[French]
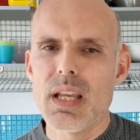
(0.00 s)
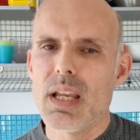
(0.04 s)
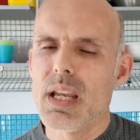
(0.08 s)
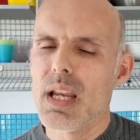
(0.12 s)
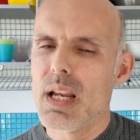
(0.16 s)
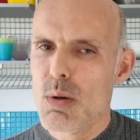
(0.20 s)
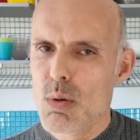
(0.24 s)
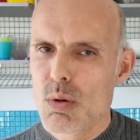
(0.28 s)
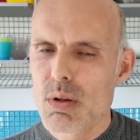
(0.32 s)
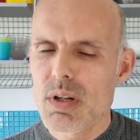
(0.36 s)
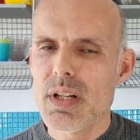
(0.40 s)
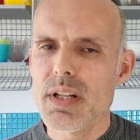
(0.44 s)

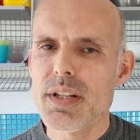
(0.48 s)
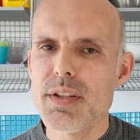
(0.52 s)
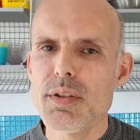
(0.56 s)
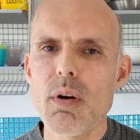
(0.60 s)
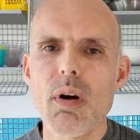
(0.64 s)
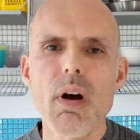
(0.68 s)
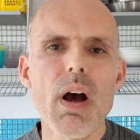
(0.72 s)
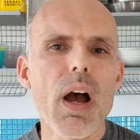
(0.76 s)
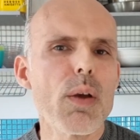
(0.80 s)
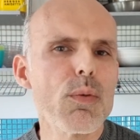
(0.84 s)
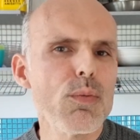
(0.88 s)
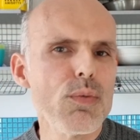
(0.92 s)
Et le
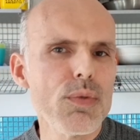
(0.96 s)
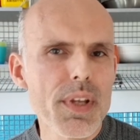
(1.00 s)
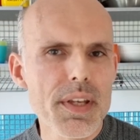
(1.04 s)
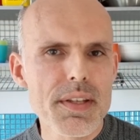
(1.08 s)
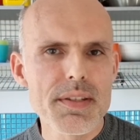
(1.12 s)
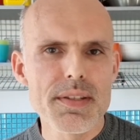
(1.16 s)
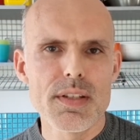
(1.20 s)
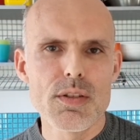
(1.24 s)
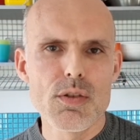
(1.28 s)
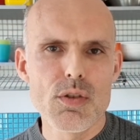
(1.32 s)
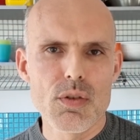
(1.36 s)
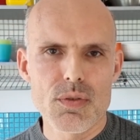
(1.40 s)
client a une
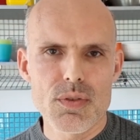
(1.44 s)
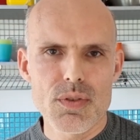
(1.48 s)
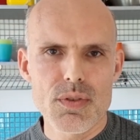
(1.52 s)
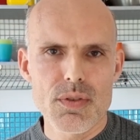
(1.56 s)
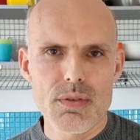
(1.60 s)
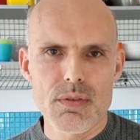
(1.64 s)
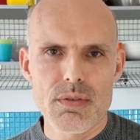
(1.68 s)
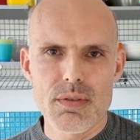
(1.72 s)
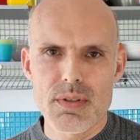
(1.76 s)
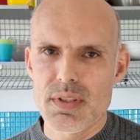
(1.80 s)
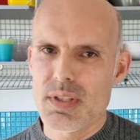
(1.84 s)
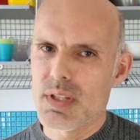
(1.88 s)

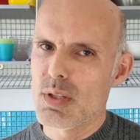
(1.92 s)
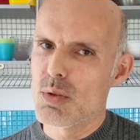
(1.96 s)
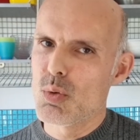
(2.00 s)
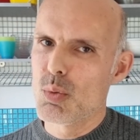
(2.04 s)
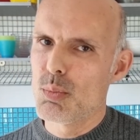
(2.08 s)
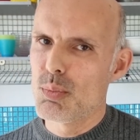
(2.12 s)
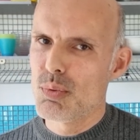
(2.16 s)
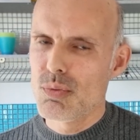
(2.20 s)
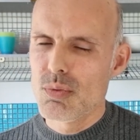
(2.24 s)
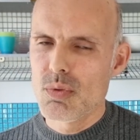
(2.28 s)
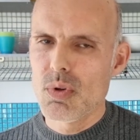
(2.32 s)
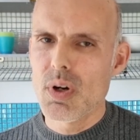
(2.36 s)
exigence, c'est de
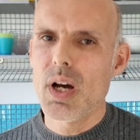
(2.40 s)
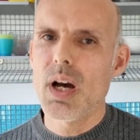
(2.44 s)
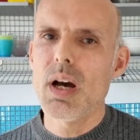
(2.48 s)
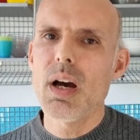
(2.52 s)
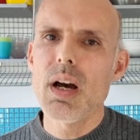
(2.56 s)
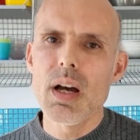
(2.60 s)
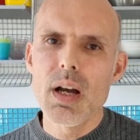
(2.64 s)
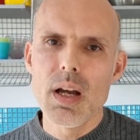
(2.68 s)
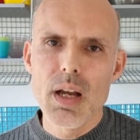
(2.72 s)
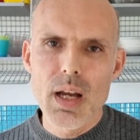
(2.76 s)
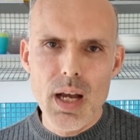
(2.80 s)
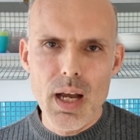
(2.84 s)

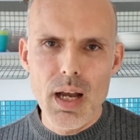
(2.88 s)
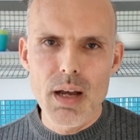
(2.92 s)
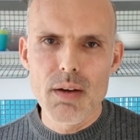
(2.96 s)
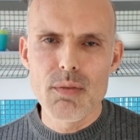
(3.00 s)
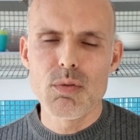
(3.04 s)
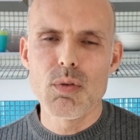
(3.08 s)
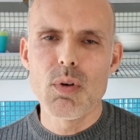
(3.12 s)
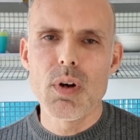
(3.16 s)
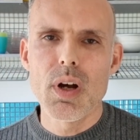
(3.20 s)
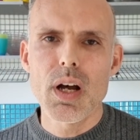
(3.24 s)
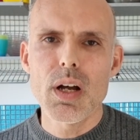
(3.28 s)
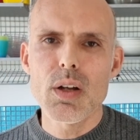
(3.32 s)
pouvoir
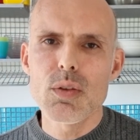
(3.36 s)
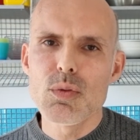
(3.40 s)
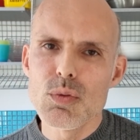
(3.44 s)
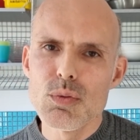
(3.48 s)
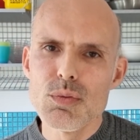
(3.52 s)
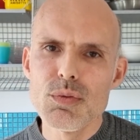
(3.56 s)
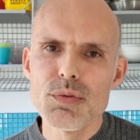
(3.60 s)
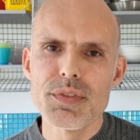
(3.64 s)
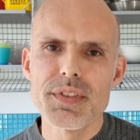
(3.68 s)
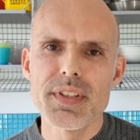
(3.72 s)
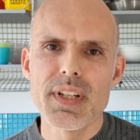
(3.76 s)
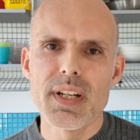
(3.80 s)
avoir du
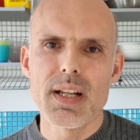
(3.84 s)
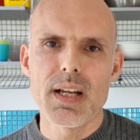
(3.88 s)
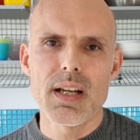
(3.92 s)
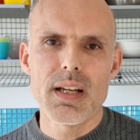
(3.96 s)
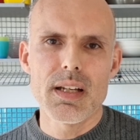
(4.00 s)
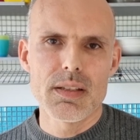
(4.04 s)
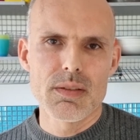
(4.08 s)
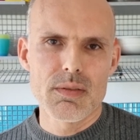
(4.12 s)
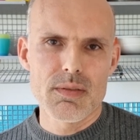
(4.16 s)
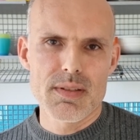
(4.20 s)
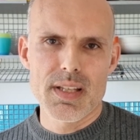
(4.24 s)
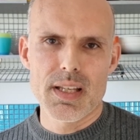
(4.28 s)

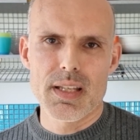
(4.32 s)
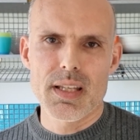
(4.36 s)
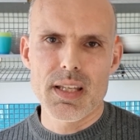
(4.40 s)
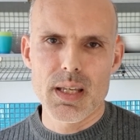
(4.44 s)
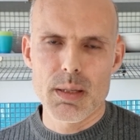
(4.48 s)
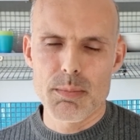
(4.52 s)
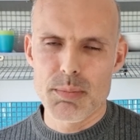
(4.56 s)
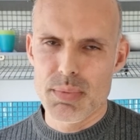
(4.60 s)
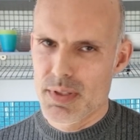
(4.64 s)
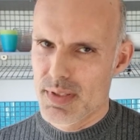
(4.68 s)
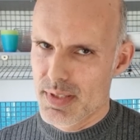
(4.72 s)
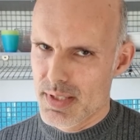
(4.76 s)
Nutella dans sa
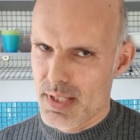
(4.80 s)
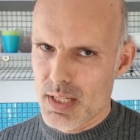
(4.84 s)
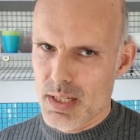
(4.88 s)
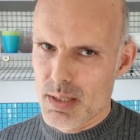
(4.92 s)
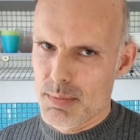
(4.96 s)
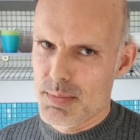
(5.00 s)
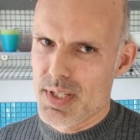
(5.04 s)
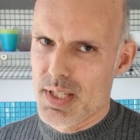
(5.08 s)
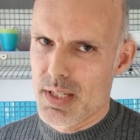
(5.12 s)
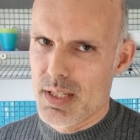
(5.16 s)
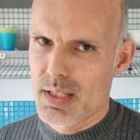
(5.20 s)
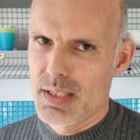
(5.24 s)
crêpe. C'est
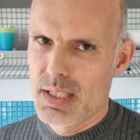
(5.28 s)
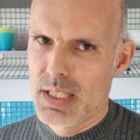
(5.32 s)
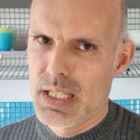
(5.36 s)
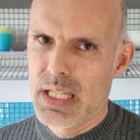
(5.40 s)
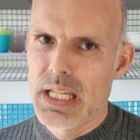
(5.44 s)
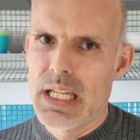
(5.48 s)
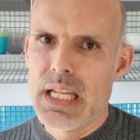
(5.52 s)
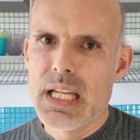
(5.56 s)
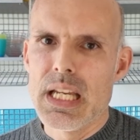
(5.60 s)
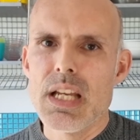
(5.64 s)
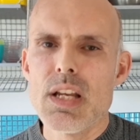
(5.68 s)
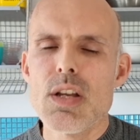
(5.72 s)
comme ça.
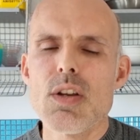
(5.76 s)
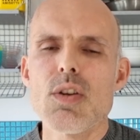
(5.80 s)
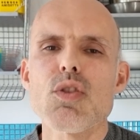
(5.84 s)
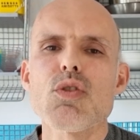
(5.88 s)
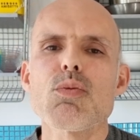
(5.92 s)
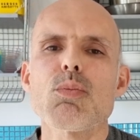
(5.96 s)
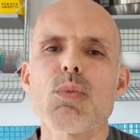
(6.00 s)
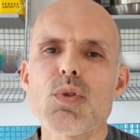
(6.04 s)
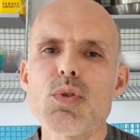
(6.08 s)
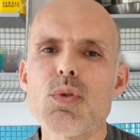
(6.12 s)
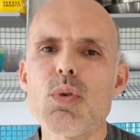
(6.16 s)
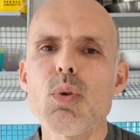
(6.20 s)

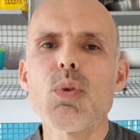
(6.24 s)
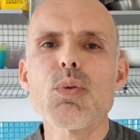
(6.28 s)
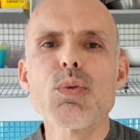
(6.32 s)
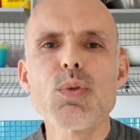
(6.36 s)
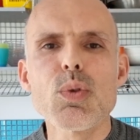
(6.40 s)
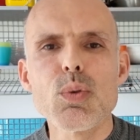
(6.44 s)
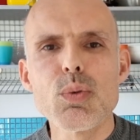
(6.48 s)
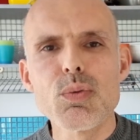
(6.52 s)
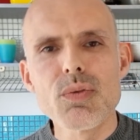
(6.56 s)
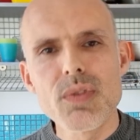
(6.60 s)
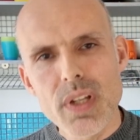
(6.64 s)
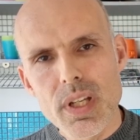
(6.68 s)
Je m'en suis
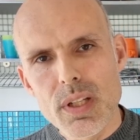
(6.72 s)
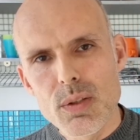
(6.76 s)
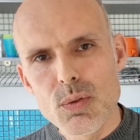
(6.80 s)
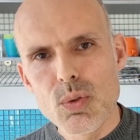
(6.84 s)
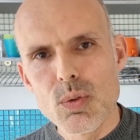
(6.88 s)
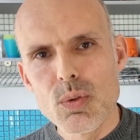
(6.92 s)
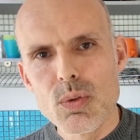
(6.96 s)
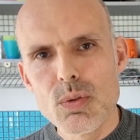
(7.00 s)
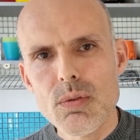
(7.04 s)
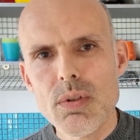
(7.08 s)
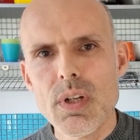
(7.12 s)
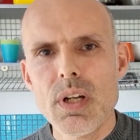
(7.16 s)
rendu compte très
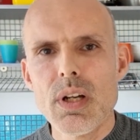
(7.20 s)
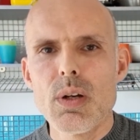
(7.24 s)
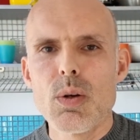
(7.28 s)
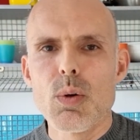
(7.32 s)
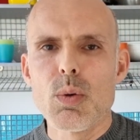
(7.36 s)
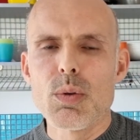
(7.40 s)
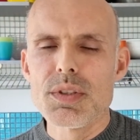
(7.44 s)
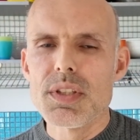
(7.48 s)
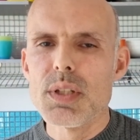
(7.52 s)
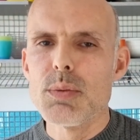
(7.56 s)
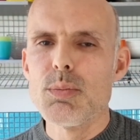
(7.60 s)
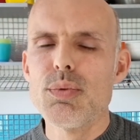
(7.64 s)
tôt,
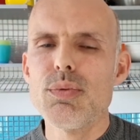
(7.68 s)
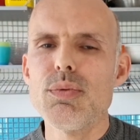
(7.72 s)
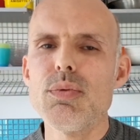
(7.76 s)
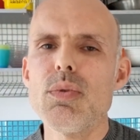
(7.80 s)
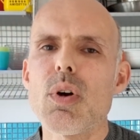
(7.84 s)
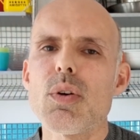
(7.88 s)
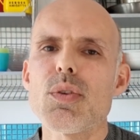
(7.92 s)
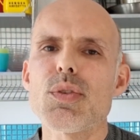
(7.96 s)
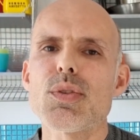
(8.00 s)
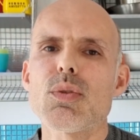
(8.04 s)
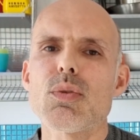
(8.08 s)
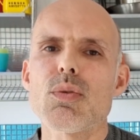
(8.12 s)
au début
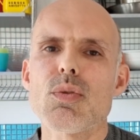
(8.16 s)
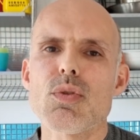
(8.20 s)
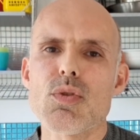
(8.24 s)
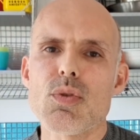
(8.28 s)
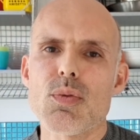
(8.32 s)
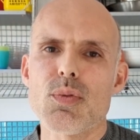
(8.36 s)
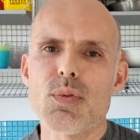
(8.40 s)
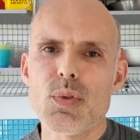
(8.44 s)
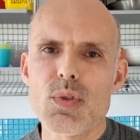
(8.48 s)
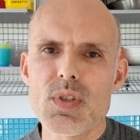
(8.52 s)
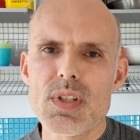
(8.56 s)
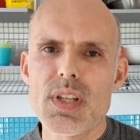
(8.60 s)
lorsque je
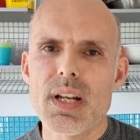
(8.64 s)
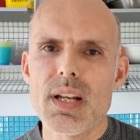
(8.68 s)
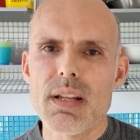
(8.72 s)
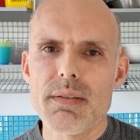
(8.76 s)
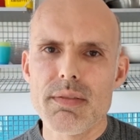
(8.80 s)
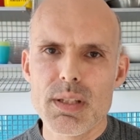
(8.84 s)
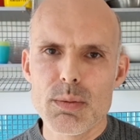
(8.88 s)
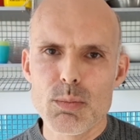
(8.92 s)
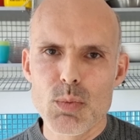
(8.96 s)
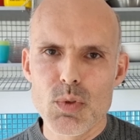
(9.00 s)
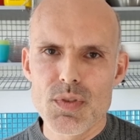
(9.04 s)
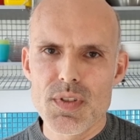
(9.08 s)
faisais
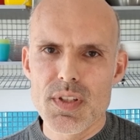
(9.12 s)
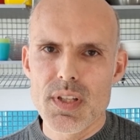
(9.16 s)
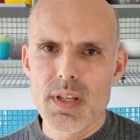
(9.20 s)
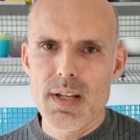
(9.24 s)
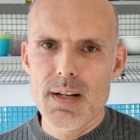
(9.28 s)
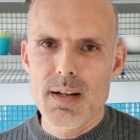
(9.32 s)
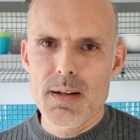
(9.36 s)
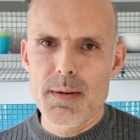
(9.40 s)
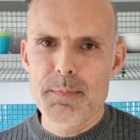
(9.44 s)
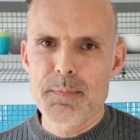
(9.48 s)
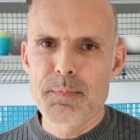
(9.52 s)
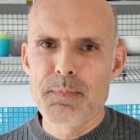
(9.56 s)

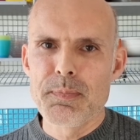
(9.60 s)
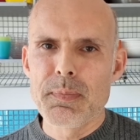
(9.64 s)
l'événementiel,